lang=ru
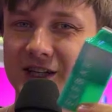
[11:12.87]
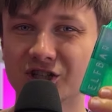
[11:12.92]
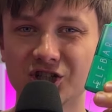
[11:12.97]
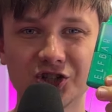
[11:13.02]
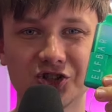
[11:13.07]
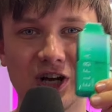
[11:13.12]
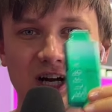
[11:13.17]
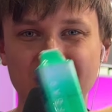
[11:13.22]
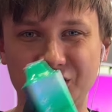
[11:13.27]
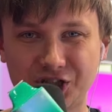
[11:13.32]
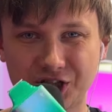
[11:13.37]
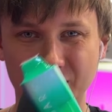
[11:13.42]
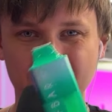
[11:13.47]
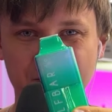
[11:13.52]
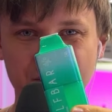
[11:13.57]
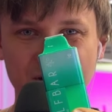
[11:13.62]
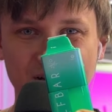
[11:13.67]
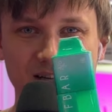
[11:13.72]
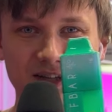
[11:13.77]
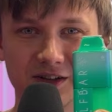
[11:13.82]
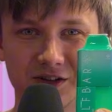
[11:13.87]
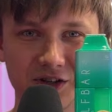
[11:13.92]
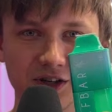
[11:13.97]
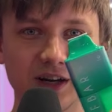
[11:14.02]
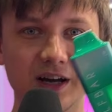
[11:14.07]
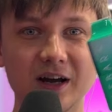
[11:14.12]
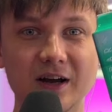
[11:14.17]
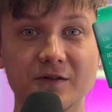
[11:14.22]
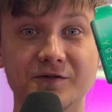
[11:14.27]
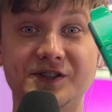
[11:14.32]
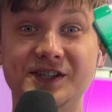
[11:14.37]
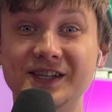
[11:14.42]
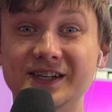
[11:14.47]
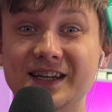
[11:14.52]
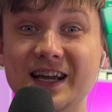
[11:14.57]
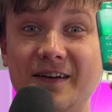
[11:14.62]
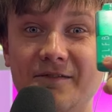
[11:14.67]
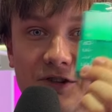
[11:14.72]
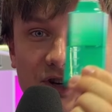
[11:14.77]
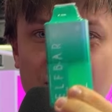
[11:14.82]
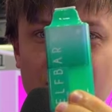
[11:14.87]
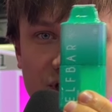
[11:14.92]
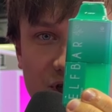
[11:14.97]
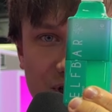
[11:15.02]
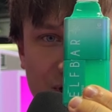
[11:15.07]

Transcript: даже датчиков не надо. Ты всегда видишь